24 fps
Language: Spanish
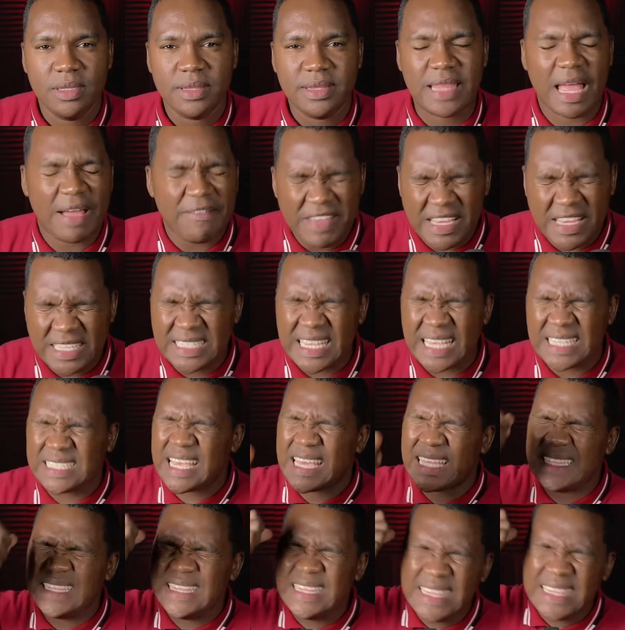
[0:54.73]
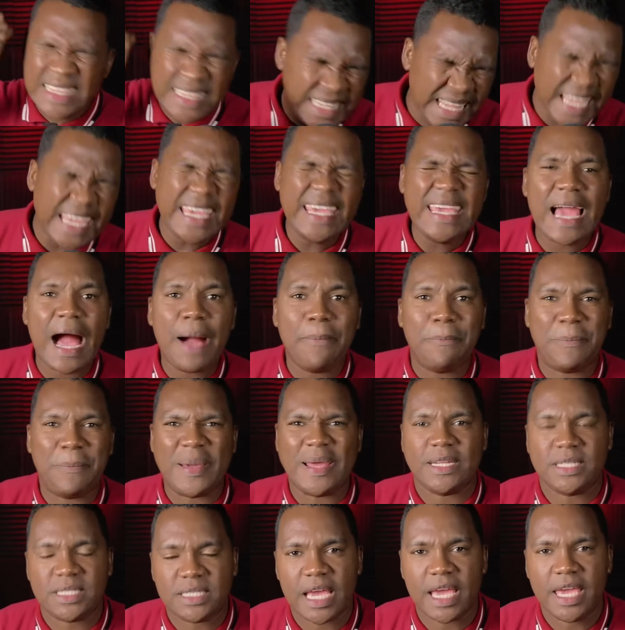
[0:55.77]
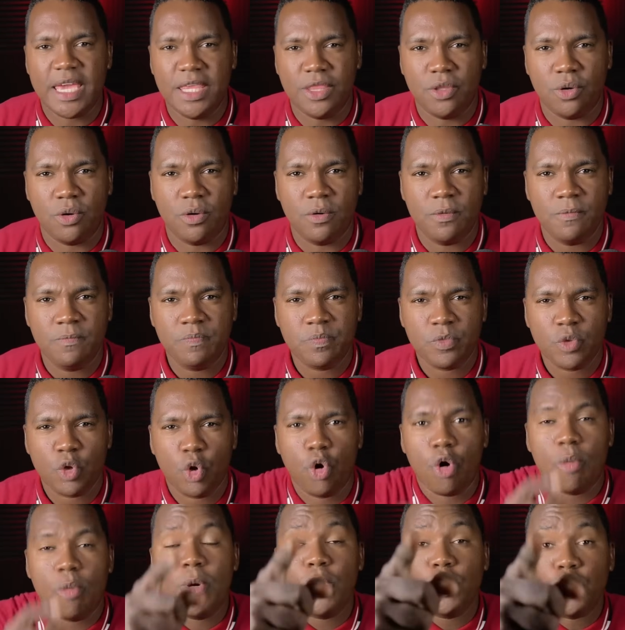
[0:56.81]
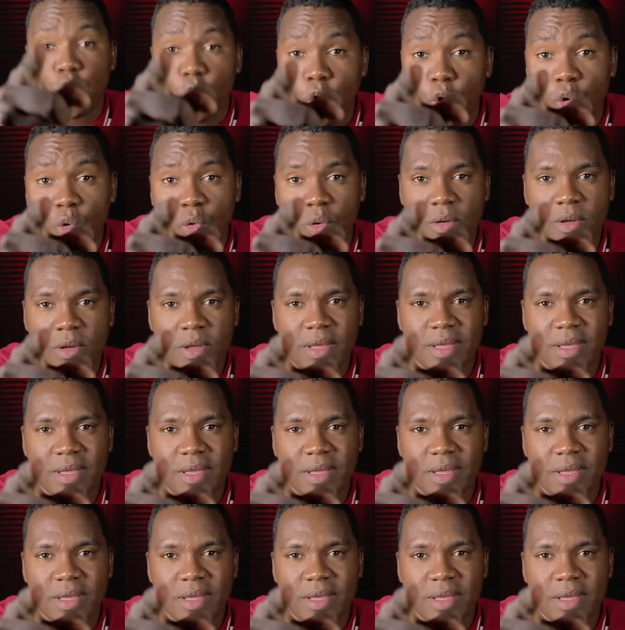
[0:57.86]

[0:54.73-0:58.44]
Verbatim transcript: David se sentía perseguido como tú,